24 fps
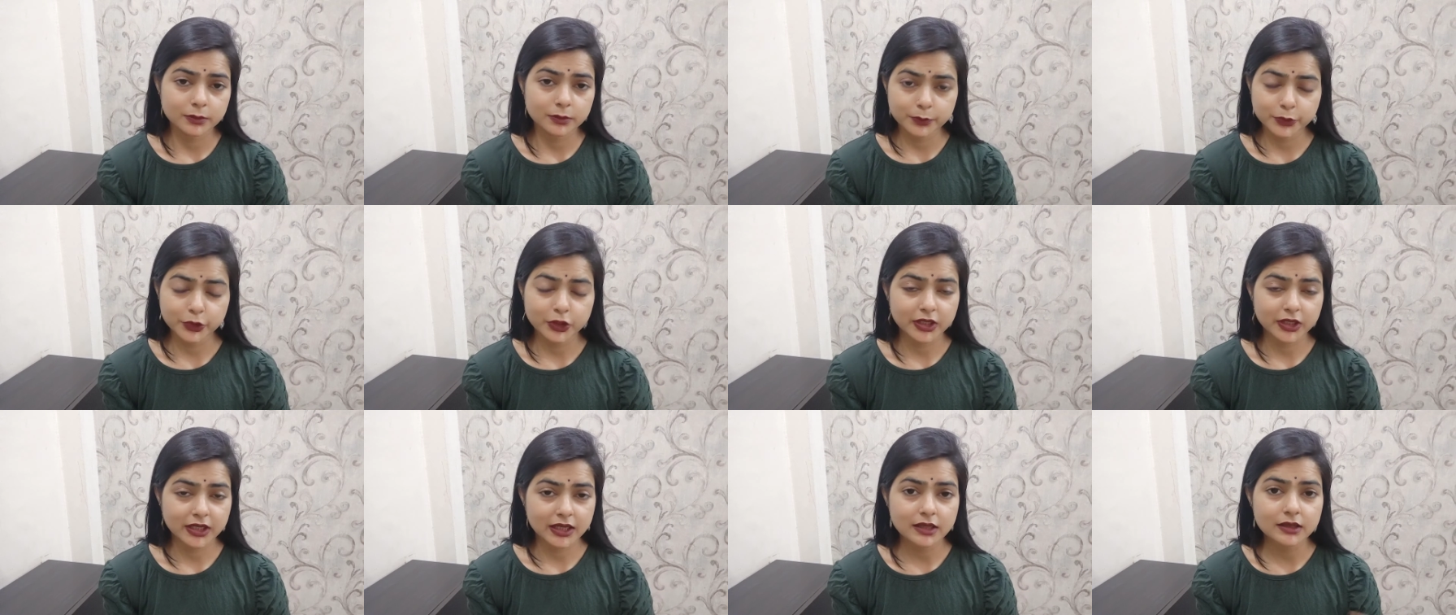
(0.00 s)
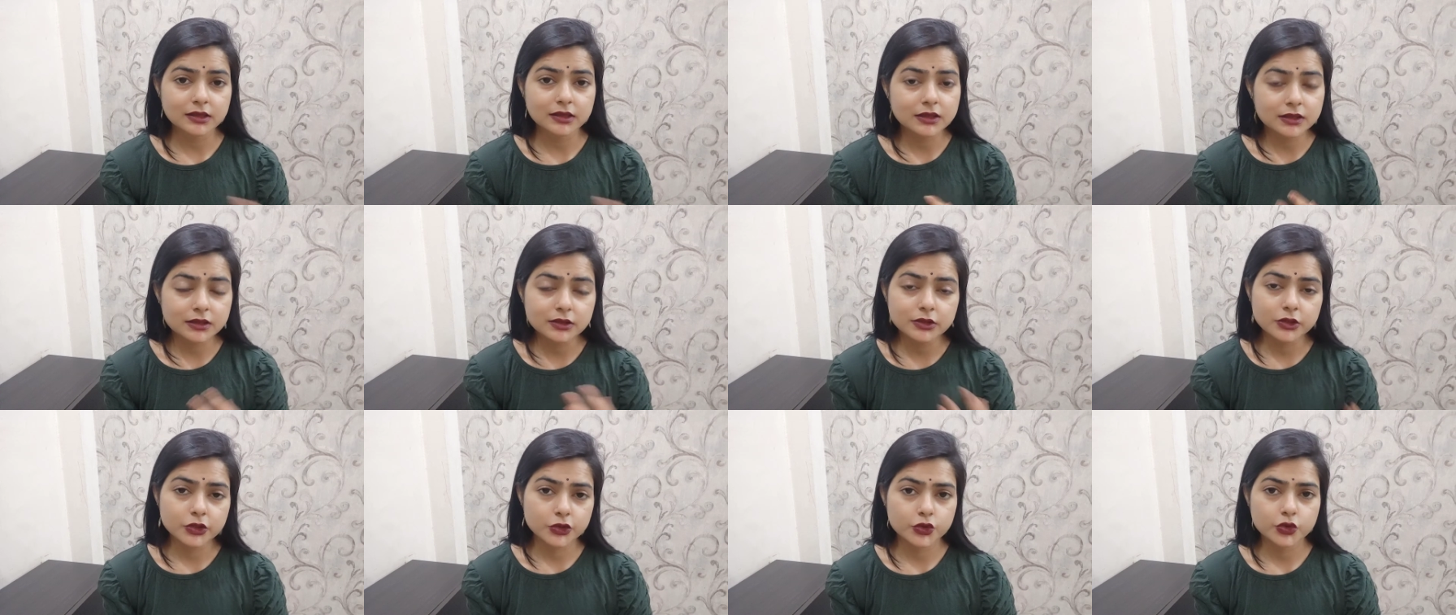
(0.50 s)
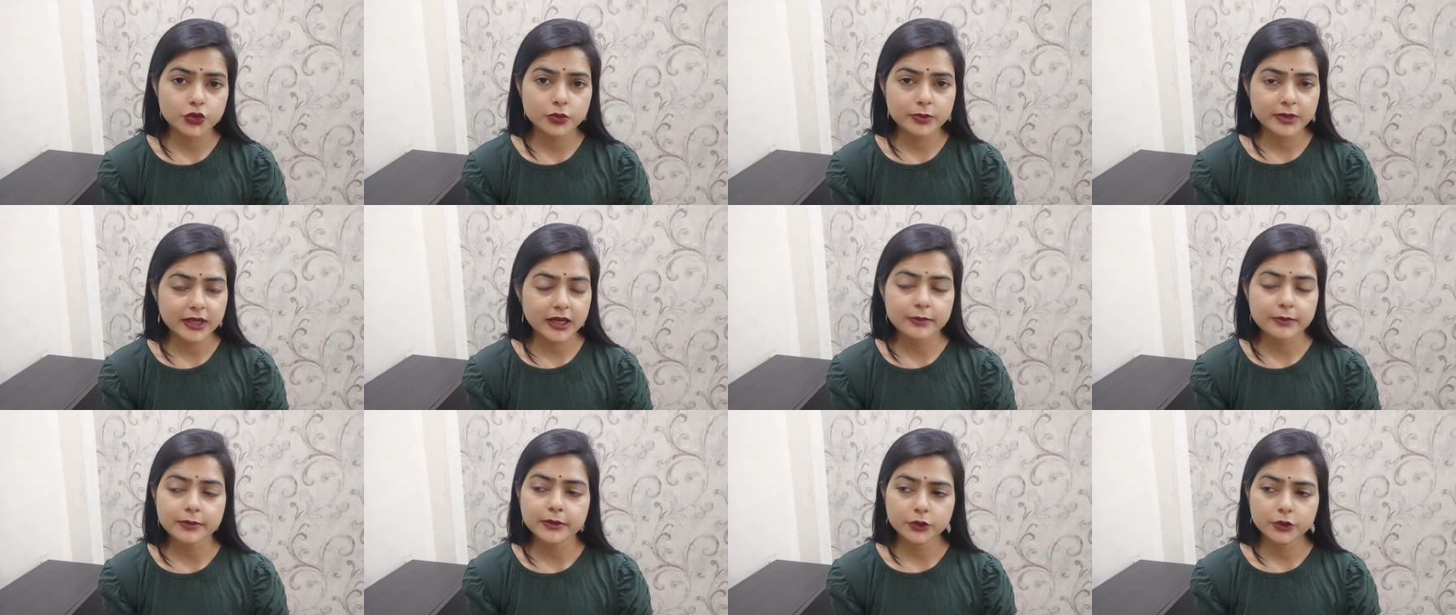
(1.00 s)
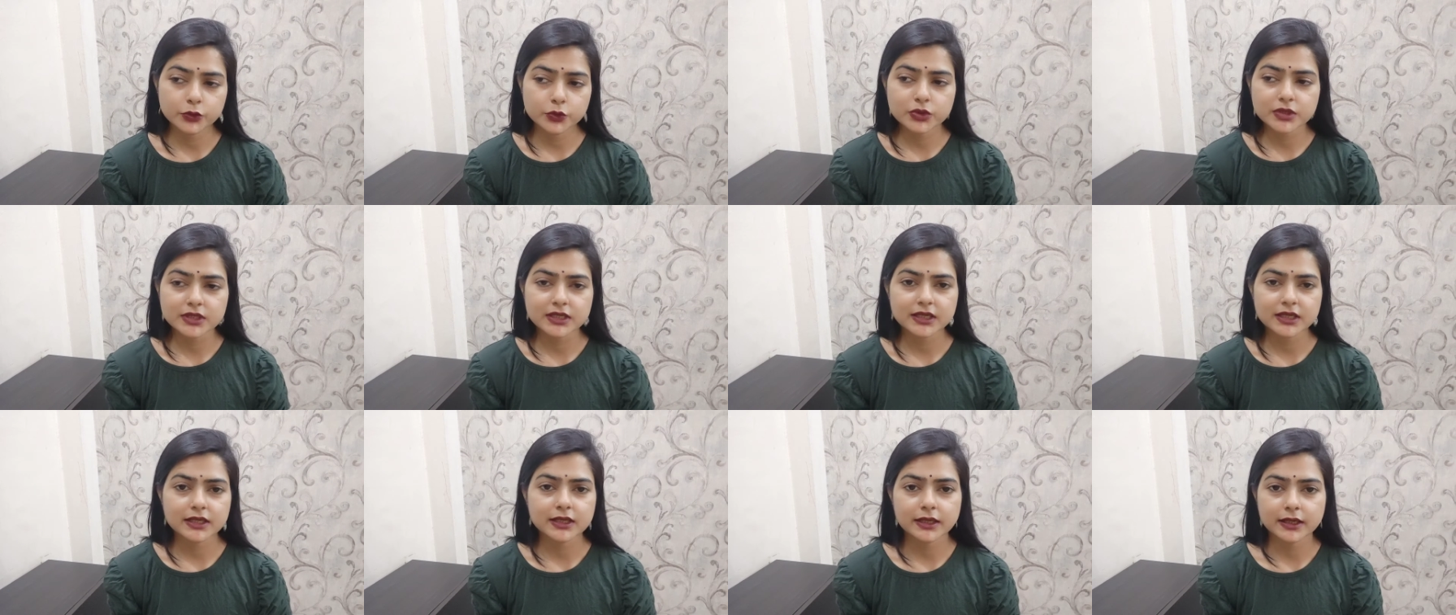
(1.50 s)
प्रोडक्ट जो भी आप यूज
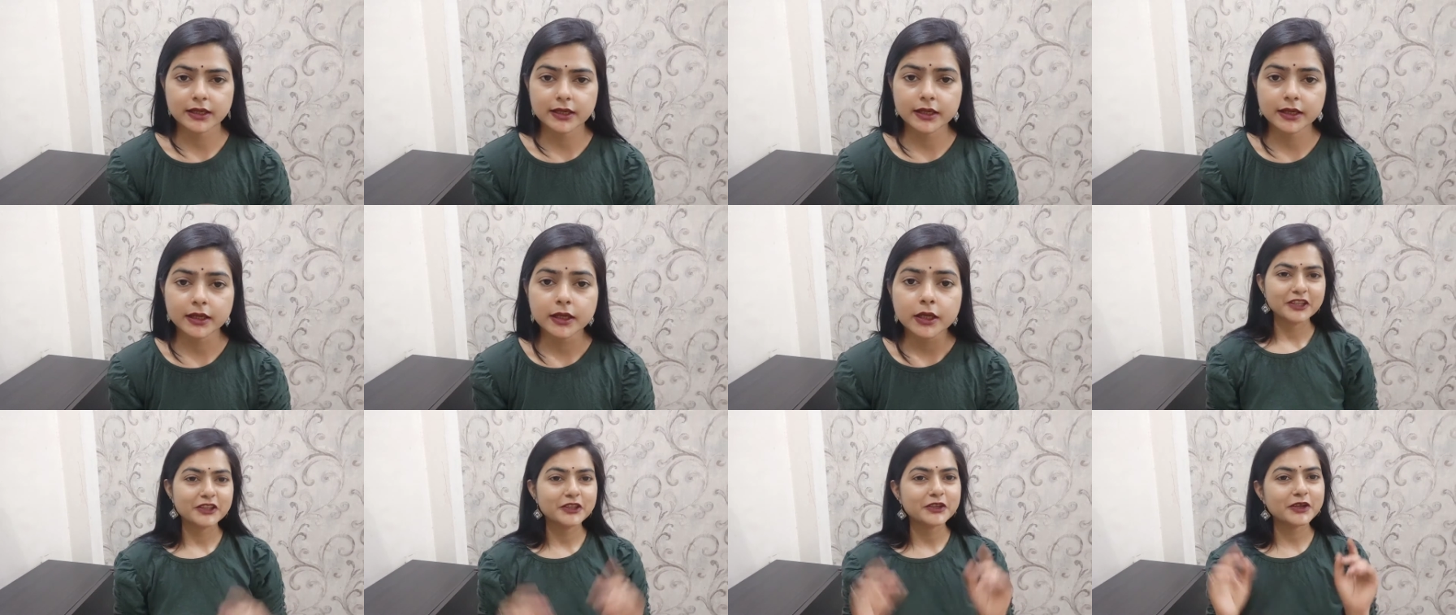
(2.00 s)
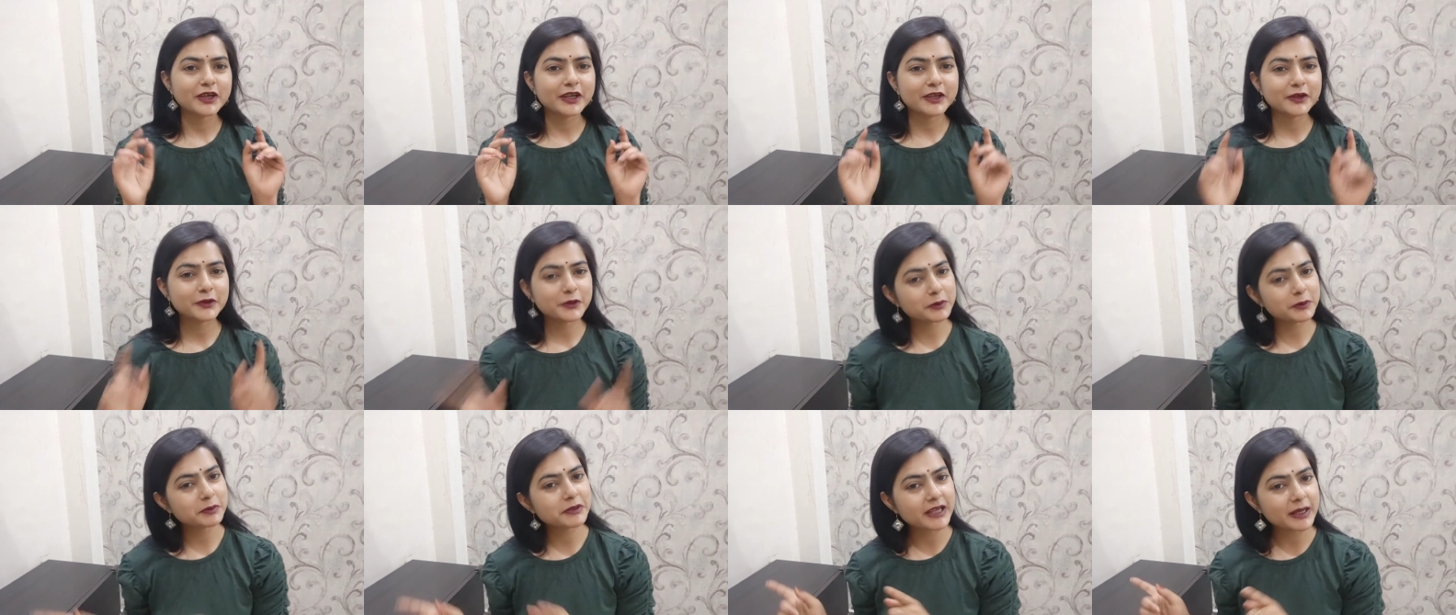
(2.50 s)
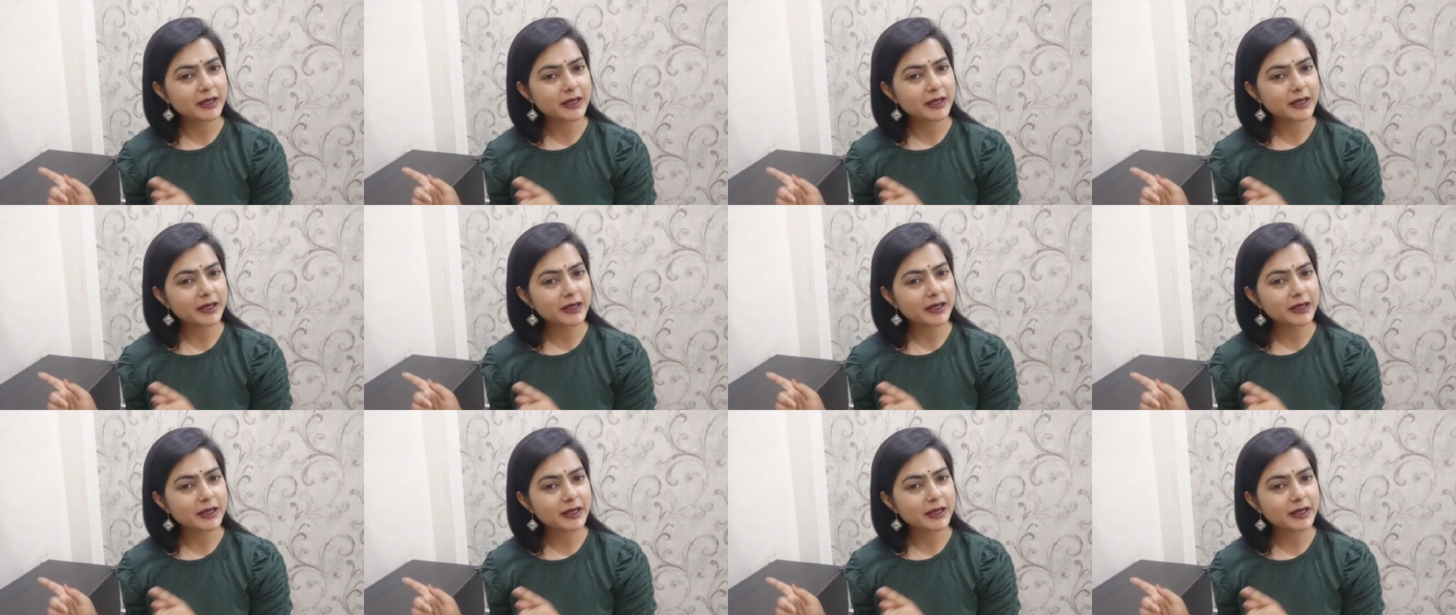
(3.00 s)
कर रहे हैं तो आई होप कि